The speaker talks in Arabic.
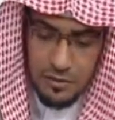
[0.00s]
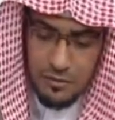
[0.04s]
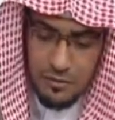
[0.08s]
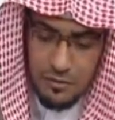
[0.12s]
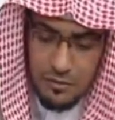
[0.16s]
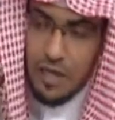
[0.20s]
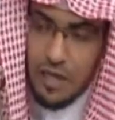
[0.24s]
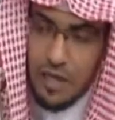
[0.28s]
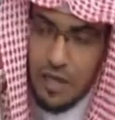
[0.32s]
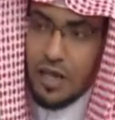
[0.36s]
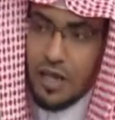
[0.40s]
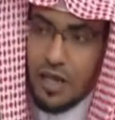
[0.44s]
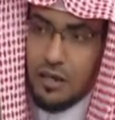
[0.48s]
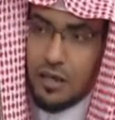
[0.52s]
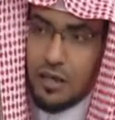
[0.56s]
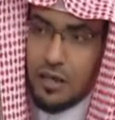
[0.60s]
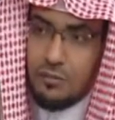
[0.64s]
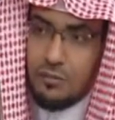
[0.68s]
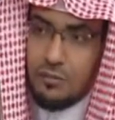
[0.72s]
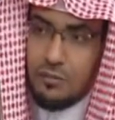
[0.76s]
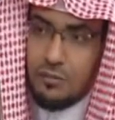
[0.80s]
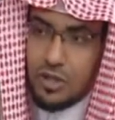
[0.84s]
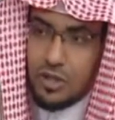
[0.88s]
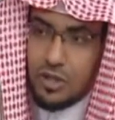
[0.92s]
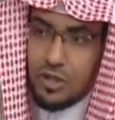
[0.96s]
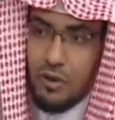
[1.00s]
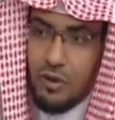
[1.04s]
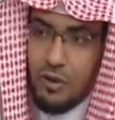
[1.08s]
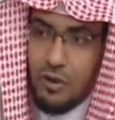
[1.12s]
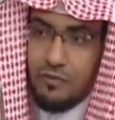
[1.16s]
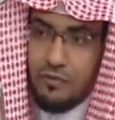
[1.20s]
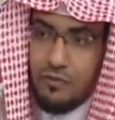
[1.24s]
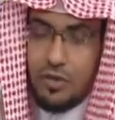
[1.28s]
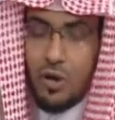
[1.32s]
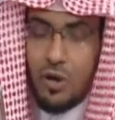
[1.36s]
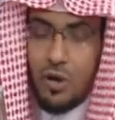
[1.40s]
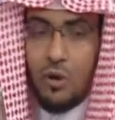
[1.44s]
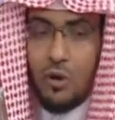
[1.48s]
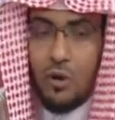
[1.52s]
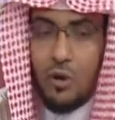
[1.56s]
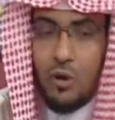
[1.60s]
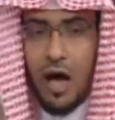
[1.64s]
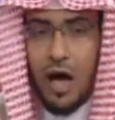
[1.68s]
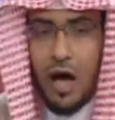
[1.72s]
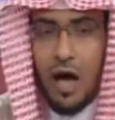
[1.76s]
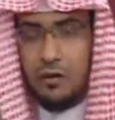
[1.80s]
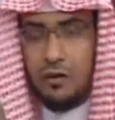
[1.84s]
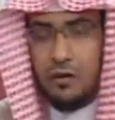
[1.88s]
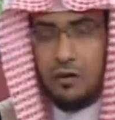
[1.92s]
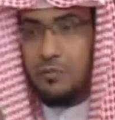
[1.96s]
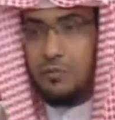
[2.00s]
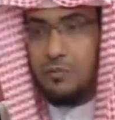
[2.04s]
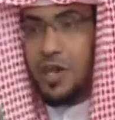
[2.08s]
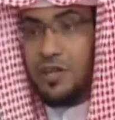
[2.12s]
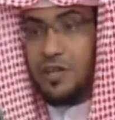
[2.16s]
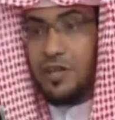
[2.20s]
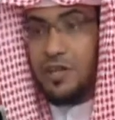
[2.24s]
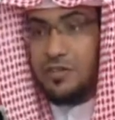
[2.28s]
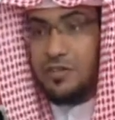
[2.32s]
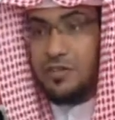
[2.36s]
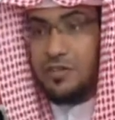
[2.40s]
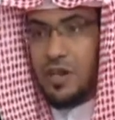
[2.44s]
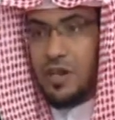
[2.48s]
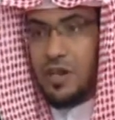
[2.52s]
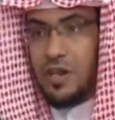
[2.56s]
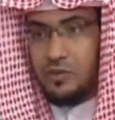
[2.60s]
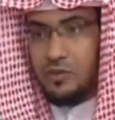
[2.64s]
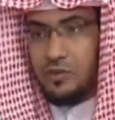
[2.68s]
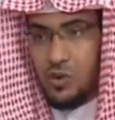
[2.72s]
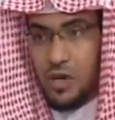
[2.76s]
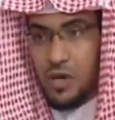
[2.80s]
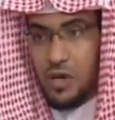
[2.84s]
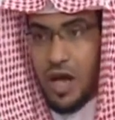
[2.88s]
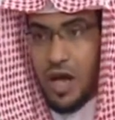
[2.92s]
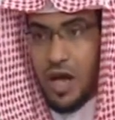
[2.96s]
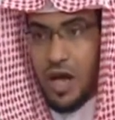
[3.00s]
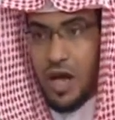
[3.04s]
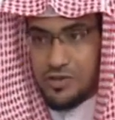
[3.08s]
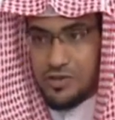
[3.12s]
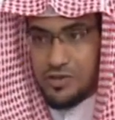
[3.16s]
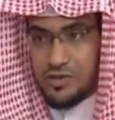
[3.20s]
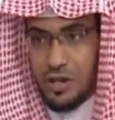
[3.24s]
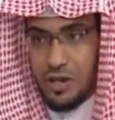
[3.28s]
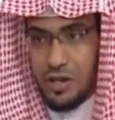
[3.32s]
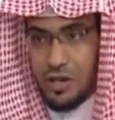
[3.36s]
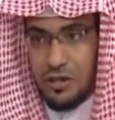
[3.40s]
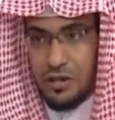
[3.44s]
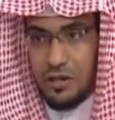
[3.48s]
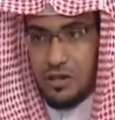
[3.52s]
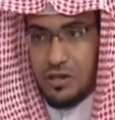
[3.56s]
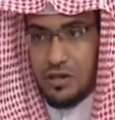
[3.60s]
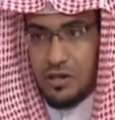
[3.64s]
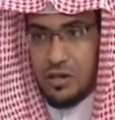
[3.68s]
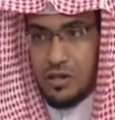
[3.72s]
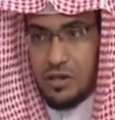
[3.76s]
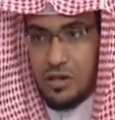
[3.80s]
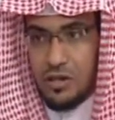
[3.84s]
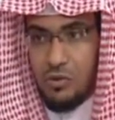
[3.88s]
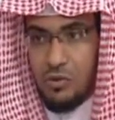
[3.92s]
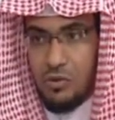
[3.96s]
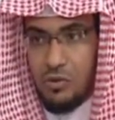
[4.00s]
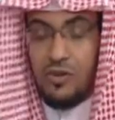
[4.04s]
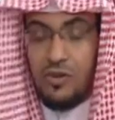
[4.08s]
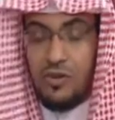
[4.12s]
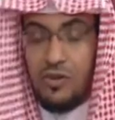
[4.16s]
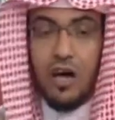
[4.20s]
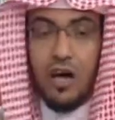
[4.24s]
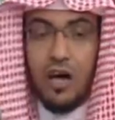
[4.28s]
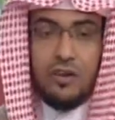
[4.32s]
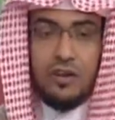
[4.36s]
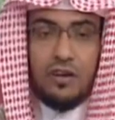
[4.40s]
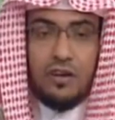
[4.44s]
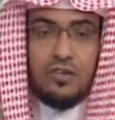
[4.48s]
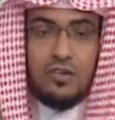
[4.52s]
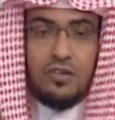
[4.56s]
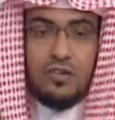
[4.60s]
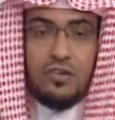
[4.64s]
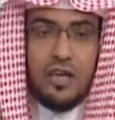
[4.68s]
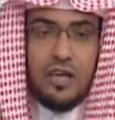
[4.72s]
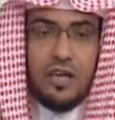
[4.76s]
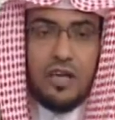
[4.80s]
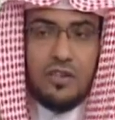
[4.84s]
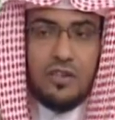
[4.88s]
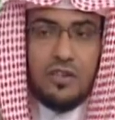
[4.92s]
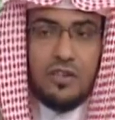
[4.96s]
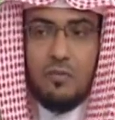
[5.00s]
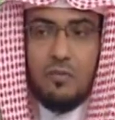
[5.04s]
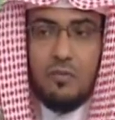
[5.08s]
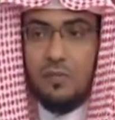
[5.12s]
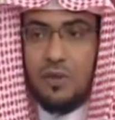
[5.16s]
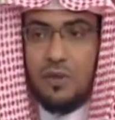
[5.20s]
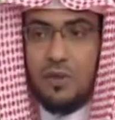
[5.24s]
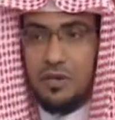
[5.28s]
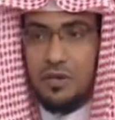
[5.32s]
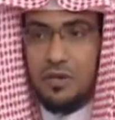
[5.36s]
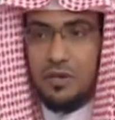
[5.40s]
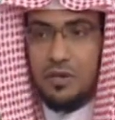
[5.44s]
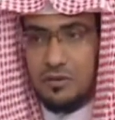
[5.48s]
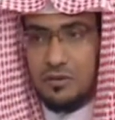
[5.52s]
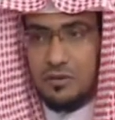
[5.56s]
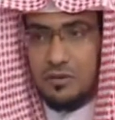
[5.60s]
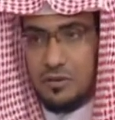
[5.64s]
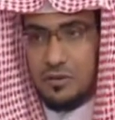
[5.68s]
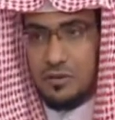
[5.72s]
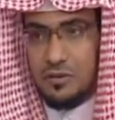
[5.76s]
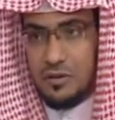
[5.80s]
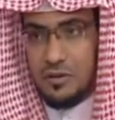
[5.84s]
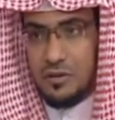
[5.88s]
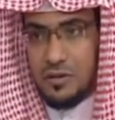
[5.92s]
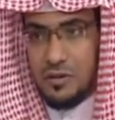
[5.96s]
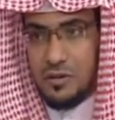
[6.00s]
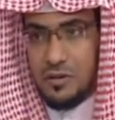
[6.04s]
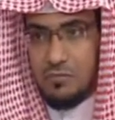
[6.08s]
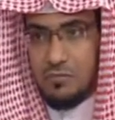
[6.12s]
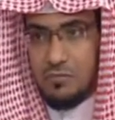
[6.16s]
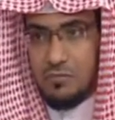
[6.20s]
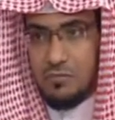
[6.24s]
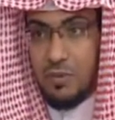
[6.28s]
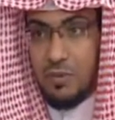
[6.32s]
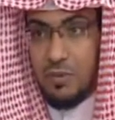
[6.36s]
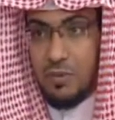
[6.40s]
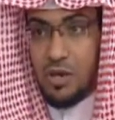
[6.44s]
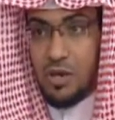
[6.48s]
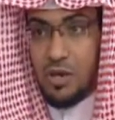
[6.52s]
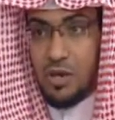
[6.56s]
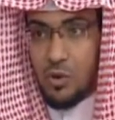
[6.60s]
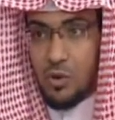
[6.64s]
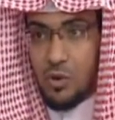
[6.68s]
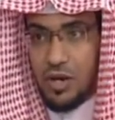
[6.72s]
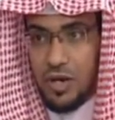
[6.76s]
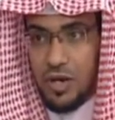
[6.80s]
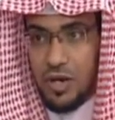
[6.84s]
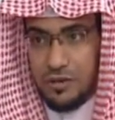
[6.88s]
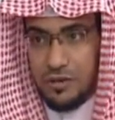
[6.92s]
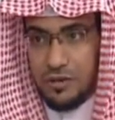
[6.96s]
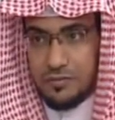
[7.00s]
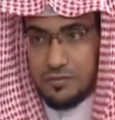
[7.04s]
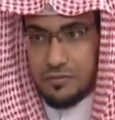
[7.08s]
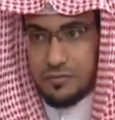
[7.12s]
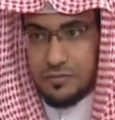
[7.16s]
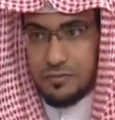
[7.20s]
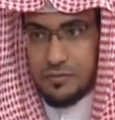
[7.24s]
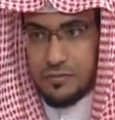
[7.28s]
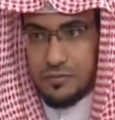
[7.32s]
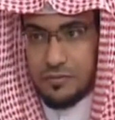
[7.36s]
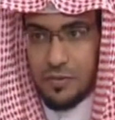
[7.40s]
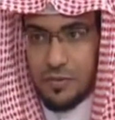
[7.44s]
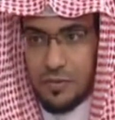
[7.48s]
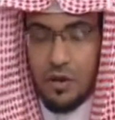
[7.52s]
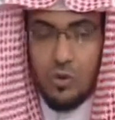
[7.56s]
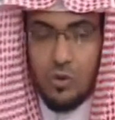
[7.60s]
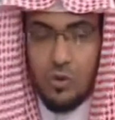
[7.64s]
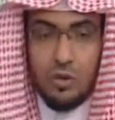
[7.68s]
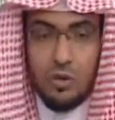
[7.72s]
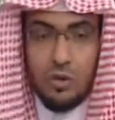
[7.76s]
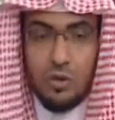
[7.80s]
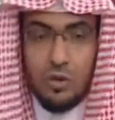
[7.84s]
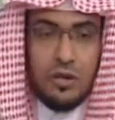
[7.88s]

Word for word: ما يتعلق بالطواف يقال ربنا آتنا في الدنيا حسنة وفي الآخرة حسنة ما بين ما بين الركنين نعم. الركن